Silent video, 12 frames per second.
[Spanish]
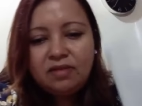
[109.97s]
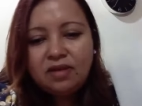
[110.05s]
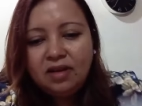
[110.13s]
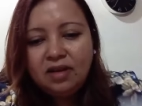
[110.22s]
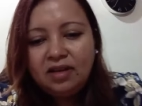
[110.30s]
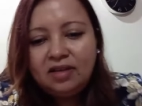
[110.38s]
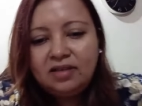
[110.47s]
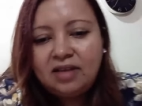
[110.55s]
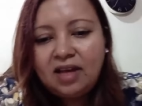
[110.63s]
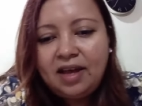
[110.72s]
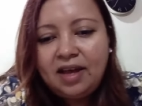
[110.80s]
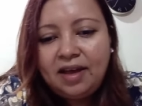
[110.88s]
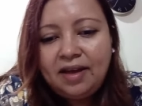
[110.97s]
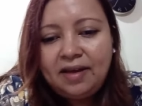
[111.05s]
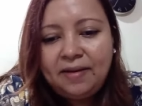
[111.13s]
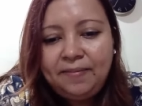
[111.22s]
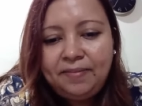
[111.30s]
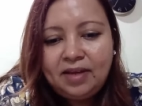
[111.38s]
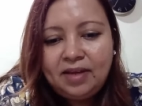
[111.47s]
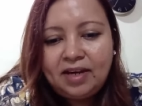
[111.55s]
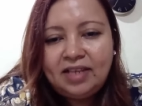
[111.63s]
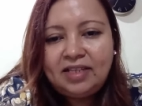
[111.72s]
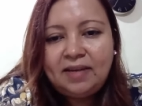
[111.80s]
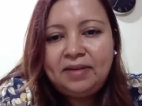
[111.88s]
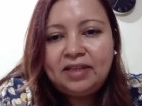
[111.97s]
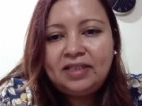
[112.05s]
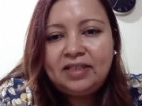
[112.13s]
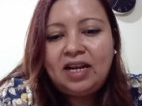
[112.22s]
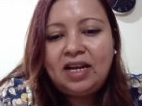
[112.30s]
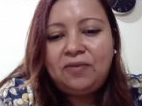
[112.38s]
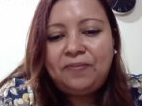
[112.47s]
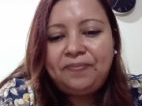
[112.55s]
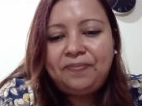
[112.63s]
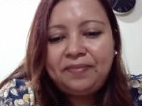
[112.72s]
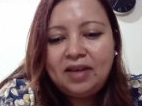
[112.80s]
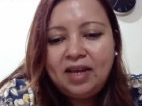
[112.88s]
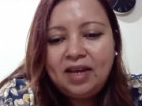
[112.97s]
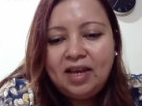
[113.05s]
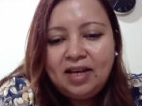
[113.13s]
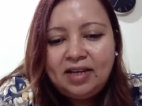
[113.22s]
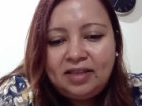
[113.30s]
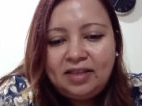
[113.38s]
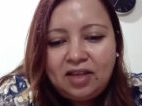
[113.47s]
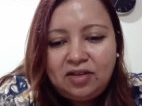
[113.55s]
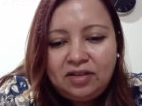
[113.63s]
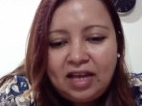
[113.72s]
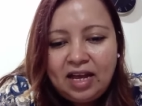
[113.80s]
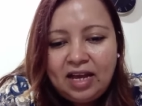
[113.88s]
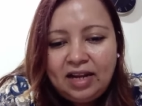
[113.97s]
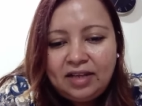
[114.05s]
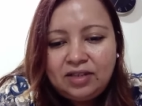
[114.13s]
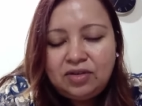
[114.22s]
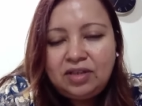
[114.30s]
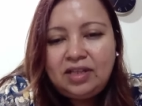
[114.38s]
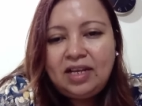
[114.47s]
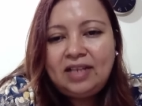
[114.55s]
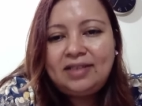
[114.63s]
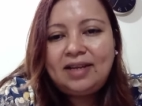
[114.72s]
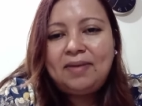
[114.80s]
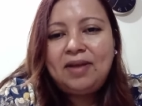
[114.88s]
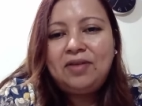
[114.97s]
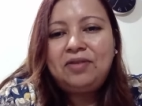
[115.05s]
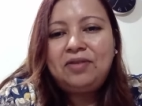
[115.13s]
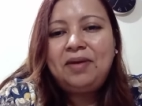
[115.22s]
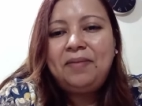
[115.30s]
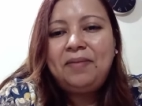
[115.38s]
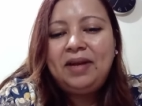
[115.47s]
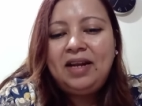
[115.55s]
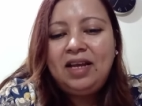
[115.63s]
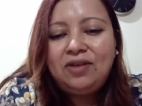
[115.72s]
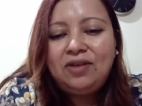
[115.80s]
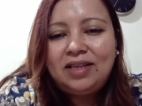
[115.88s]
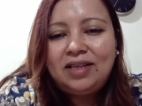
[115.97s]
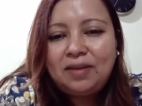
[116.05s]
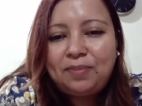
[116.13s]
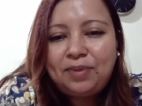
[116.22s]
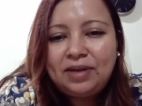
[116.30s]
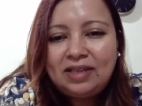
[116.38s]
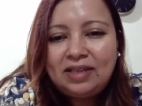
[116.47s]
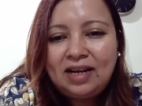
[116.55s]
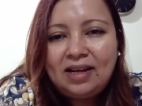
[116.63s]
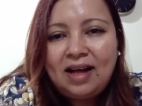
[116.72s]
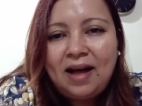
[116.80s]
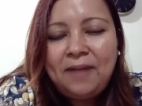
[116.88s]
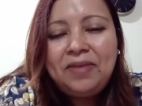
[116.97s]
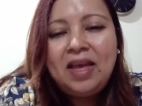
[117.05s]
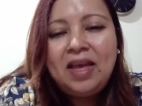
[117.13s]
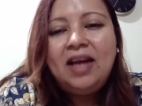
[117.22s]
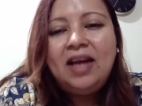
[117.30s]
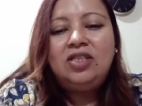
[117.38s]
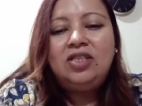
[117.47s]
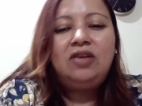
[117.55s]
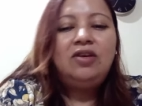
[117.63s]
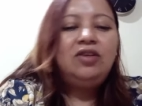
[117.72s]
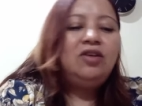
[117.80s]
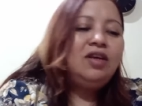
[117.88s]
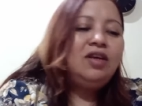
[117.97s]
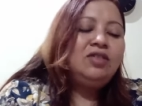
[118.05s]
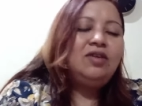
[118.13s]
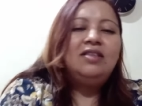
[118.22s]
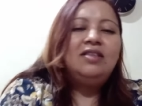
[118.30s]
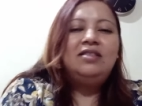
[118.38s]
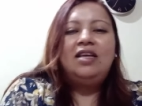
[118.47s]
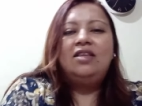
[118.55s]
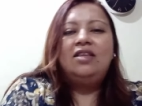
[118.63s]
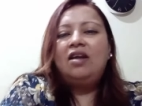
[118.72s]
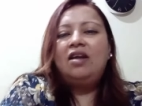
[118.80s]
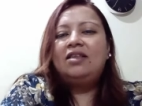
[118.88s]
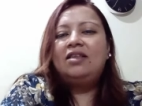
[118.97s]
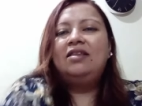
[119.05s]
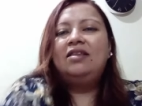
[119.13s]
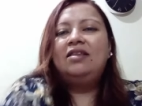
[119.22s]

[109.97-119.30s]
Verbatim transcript: Dice Gracias Marcelo. ¿De dónde eres? Soy de El Salvador. Bienvenido. Gracias por estar acá. Chicos, yo les estoy haciendo la atenta